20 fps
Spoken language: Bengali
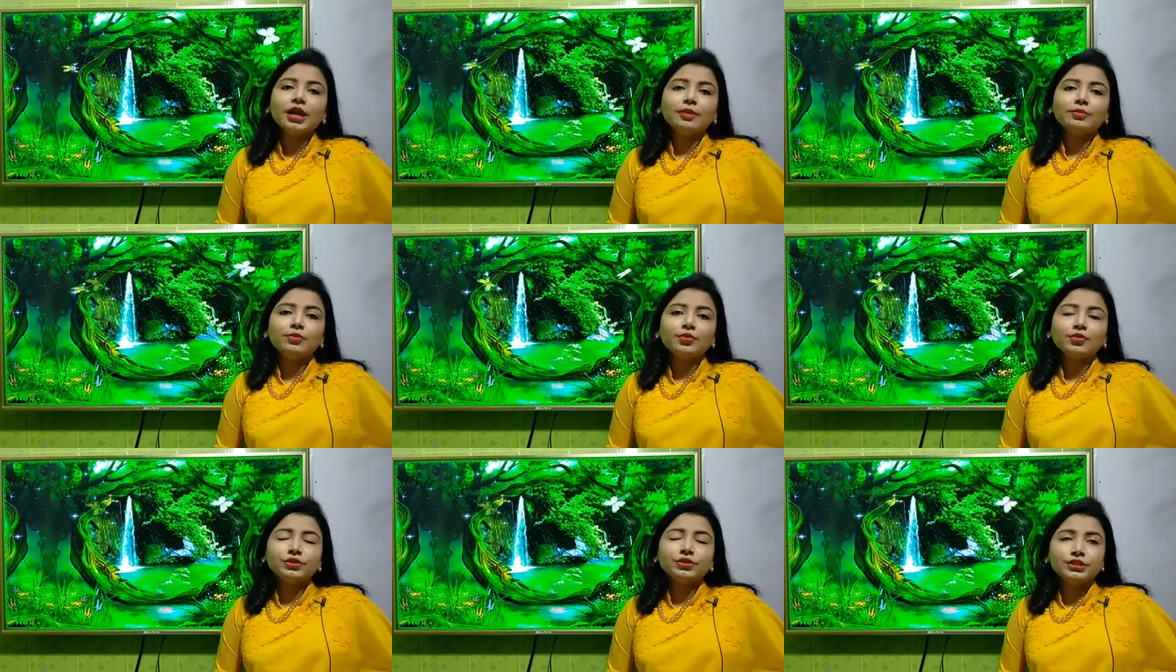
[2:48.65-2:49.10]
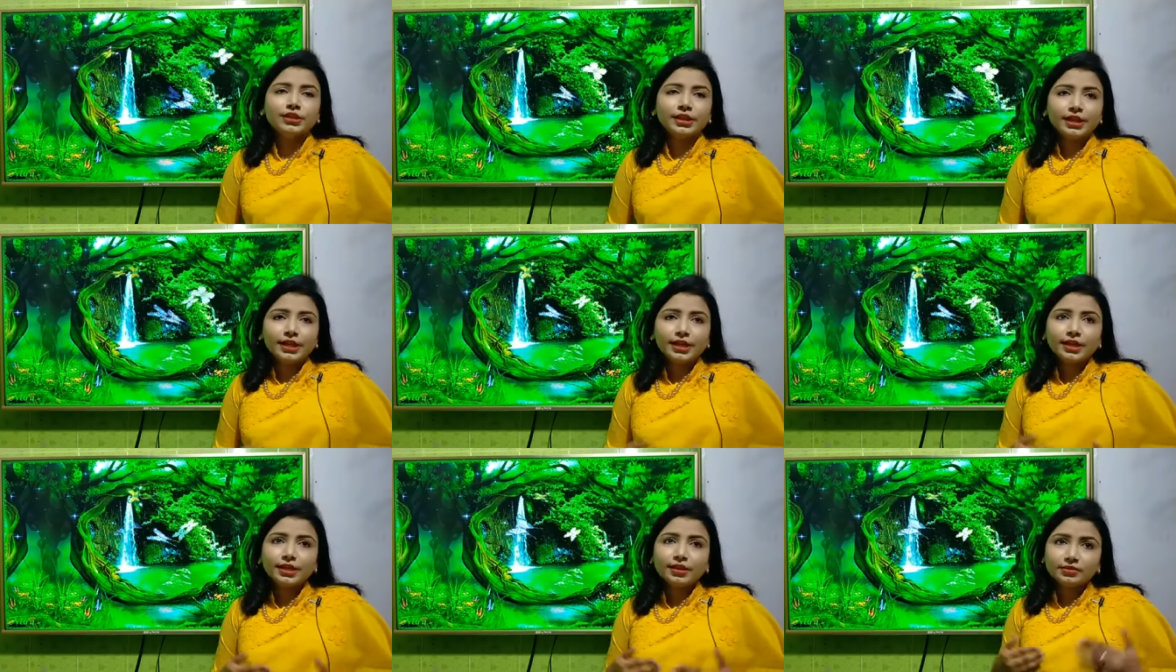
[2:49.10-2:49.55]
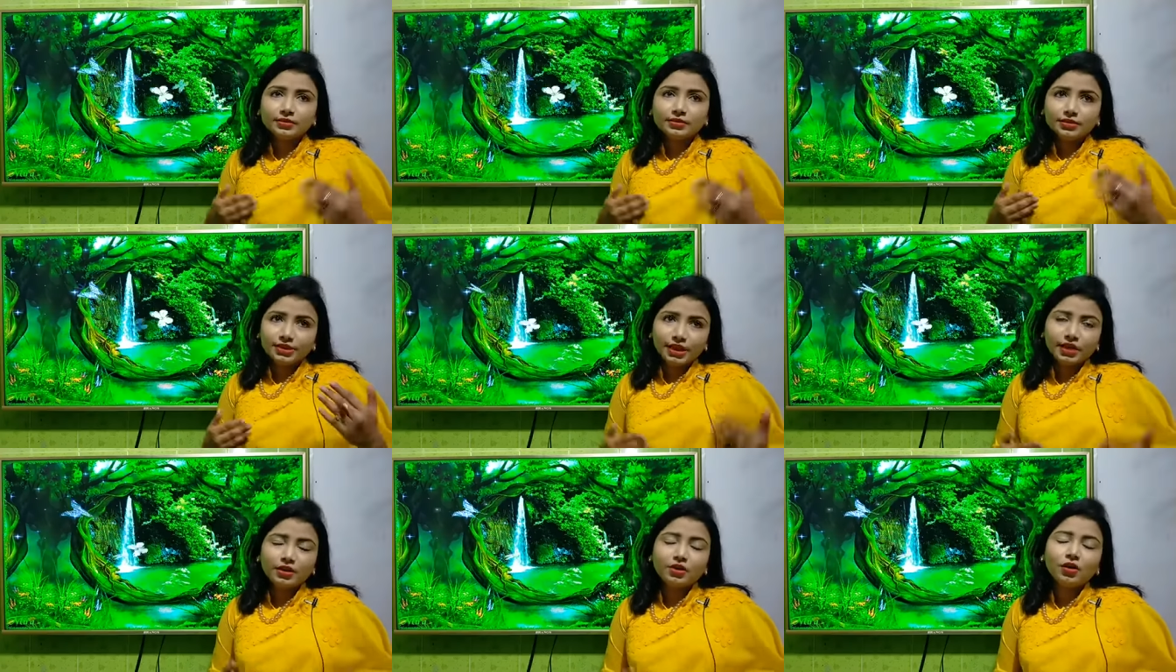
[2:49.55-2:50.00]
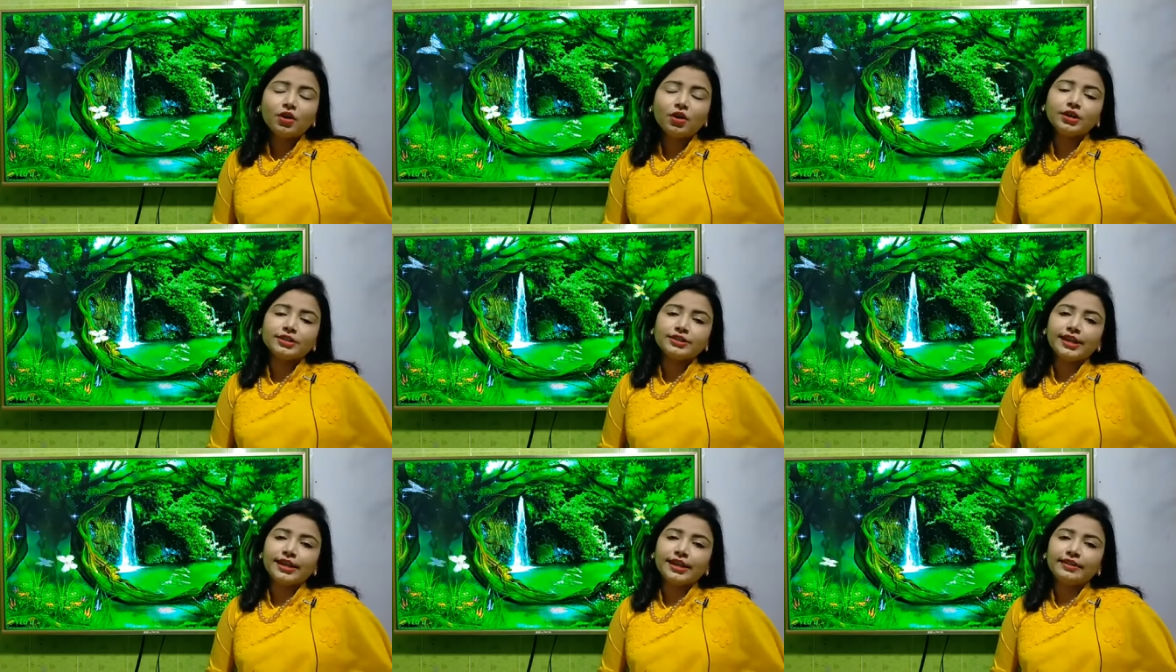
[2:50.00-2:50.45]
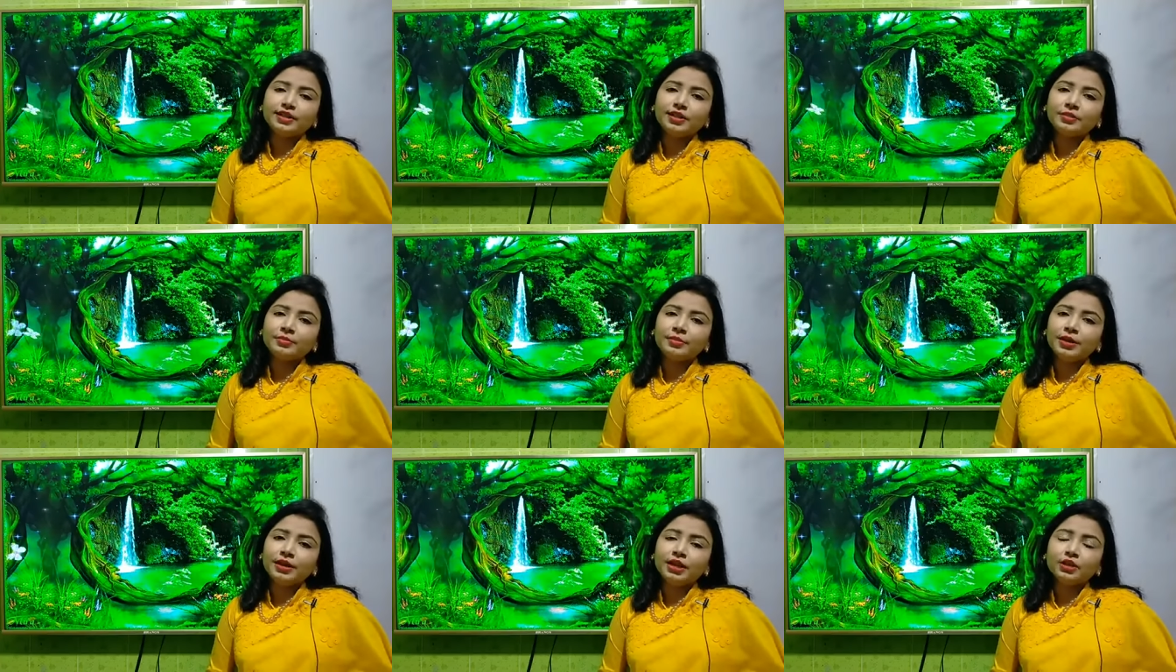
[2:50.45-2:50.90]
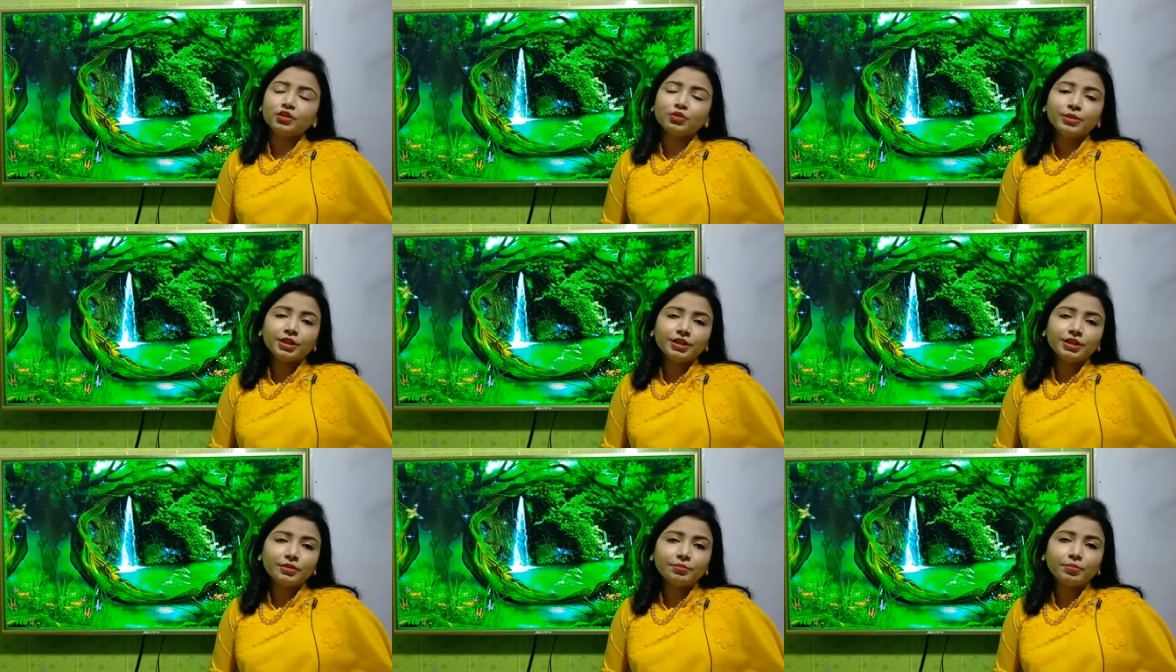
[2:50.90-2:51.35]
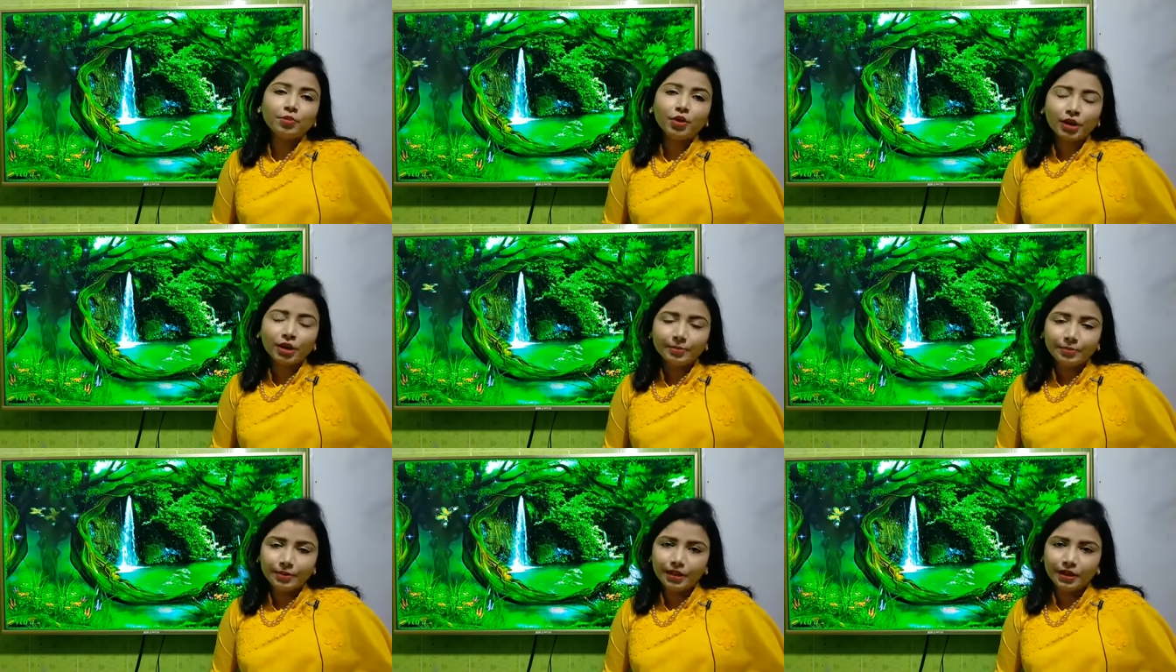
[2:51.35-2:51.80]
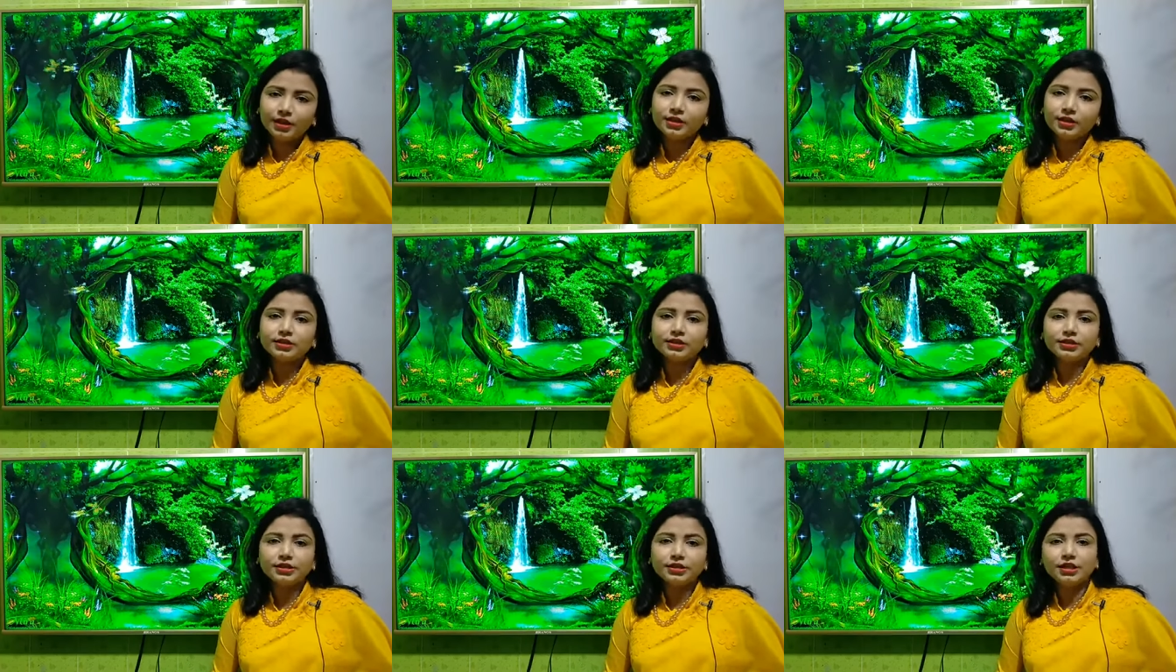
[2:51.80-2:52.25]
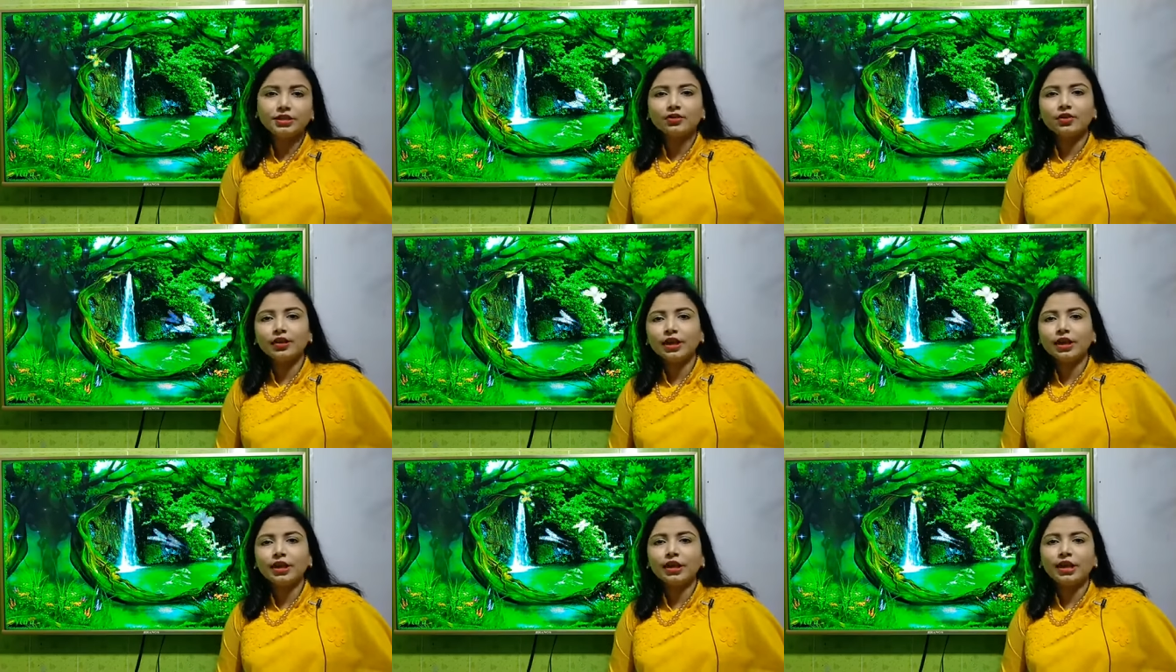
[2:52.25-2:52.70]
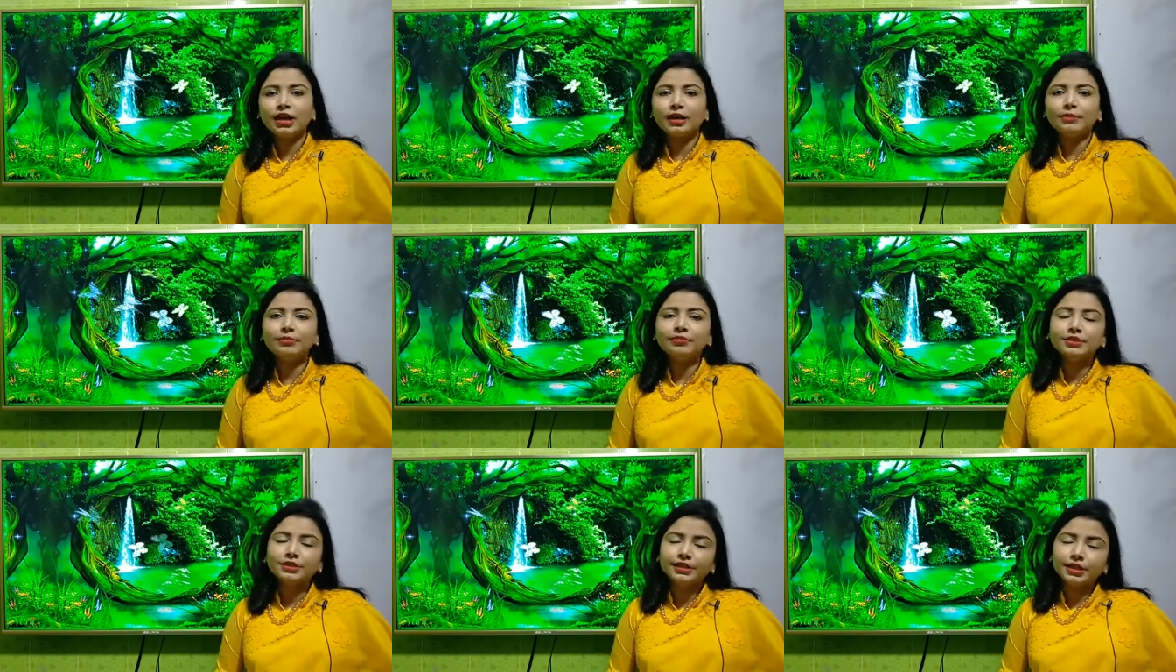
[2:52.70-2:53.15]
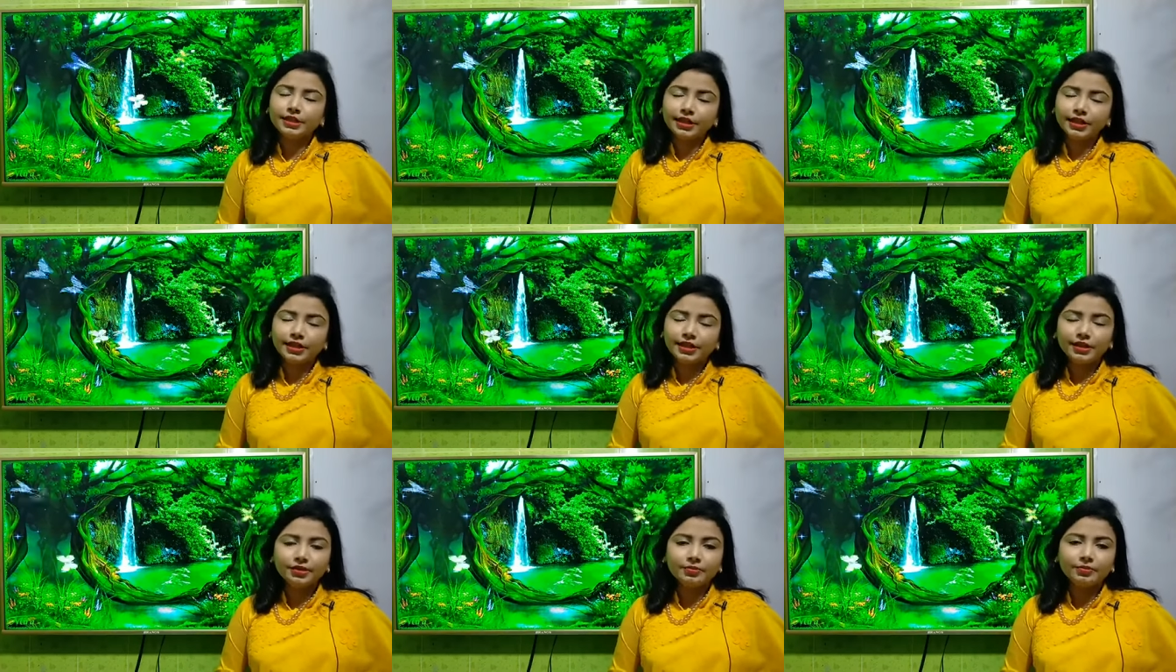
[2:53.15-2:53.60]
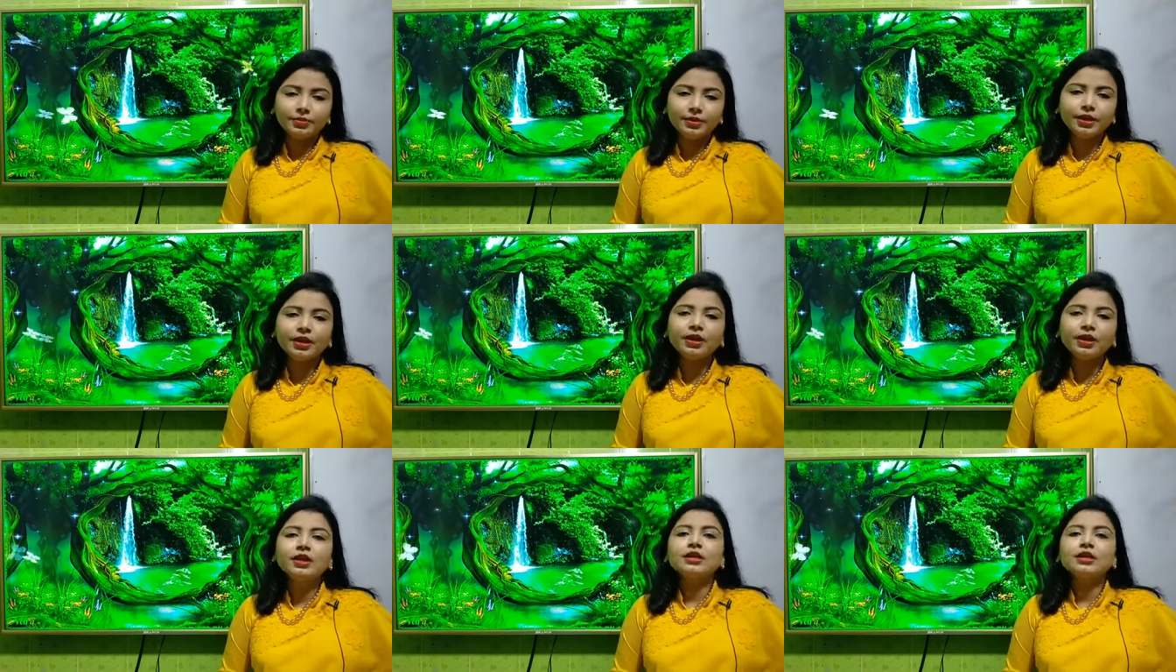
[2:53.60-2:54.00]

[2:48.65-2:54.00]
এবং যে শিক্ষক যে অ্যাসাইনমেন্টটা তোমাদের পড়াবে শিক্ষকের নাম সেটাই লিখবে